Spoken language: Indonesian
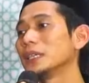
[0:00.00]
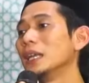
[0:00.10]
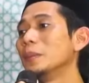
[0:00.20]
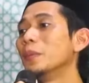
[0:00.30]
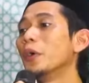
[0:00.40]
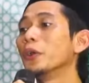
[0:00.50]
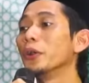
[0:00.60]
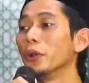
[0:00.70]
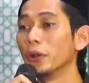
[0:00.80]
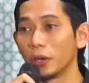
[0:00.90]
gelem
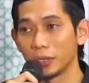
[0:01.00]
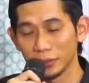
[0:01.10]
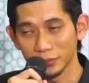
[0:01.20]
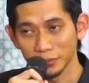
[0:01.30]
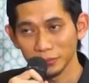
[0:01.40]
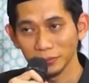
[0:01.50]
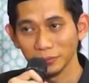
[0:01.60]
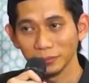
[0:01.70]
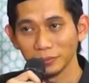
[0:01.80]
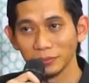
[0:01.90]
mondok.
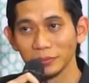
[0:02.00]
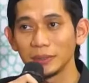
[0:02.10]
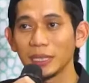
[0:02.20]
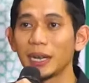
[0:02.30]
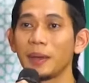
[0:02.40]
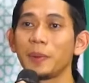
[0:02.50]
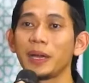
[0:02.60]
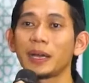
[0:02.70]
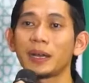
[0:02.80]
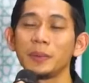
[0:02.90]
Kenapa?
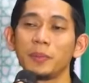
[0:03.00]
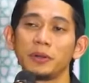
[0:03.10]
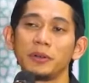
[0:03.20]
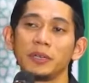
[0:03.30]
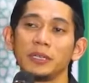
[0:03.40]
Karena di pondok